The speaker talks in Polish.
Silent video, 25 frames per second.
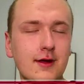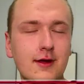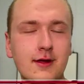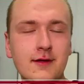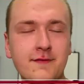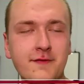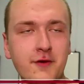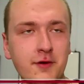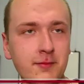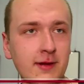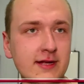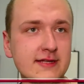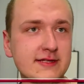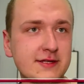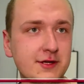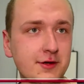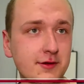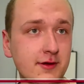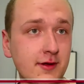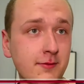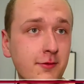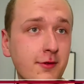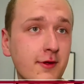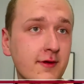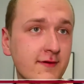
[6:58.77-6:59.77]
informację o
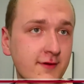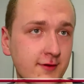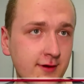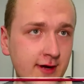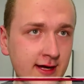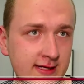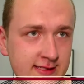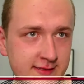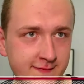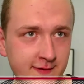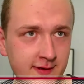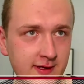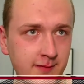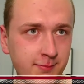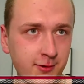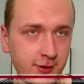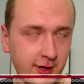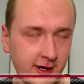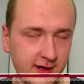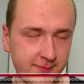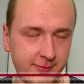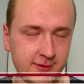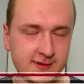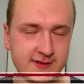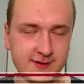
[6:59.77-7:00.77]
tym, że jest organizowany
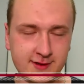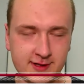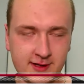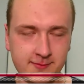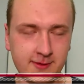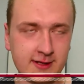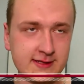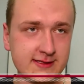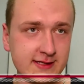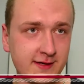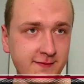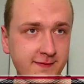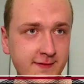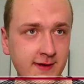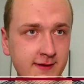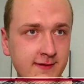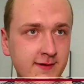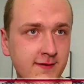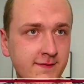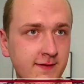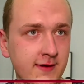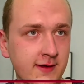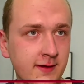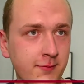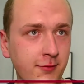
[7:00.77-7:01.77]
projekt polsko-niemiecki
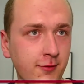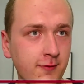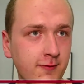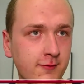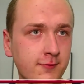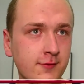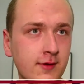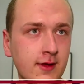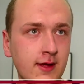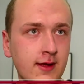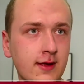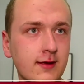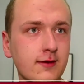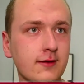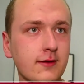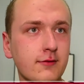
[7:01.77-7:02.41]
finansowany przez Unię